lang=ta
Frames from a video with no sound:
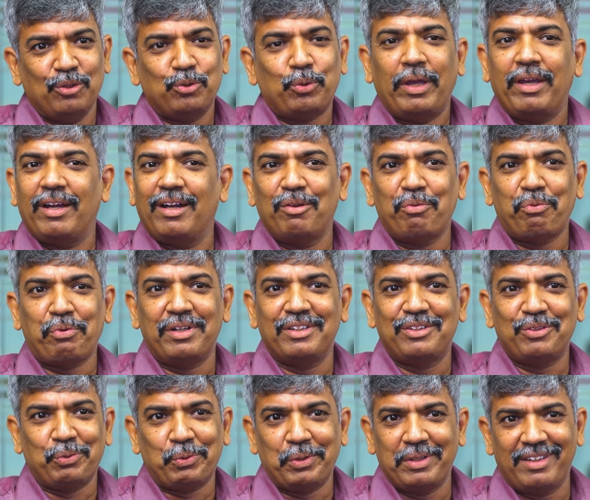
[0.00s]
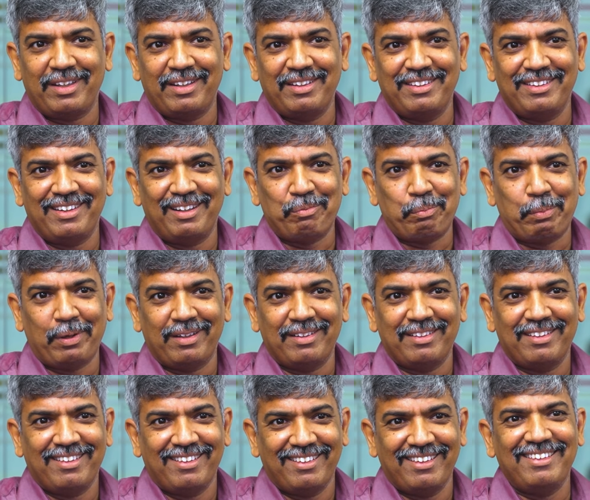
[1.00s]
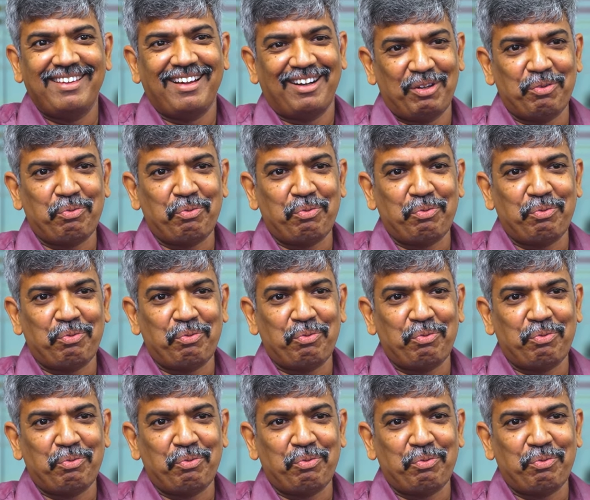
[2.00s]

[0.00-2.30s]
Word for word: ஸோ எங்கே டிஃப்ரென்ஸ்னு உங்களுக்கு தெரிஞ்சதில்லை இப்போ இதான்